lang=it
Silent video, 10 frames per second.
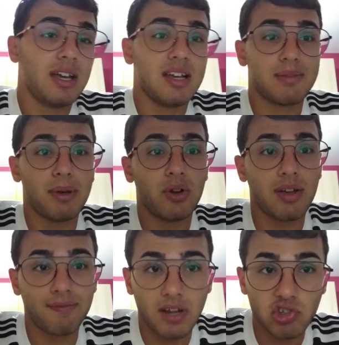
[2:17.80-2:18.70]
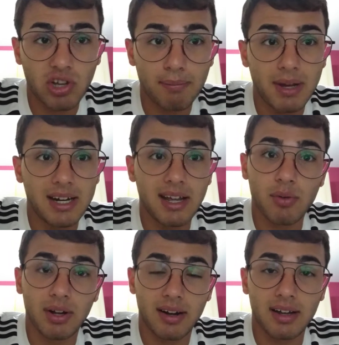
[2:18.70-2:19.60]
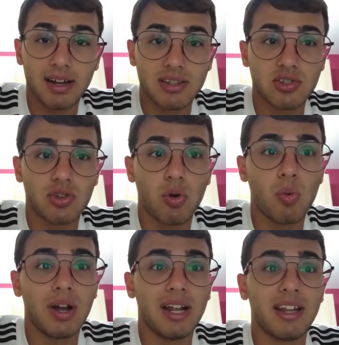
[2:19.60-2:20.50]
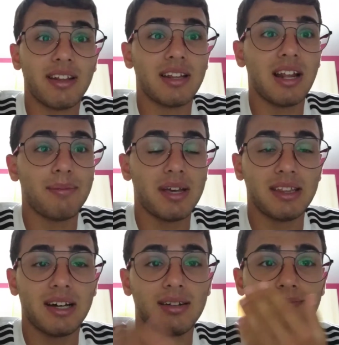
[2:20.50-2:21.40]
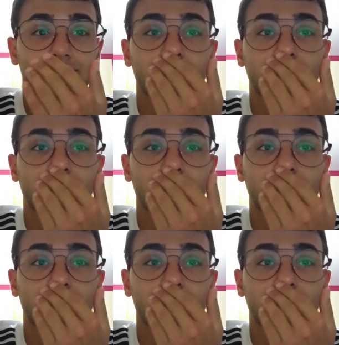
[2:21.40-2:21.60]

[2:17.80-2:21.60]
E spero che faccia bene quel ragazzo uguale alla della mia età.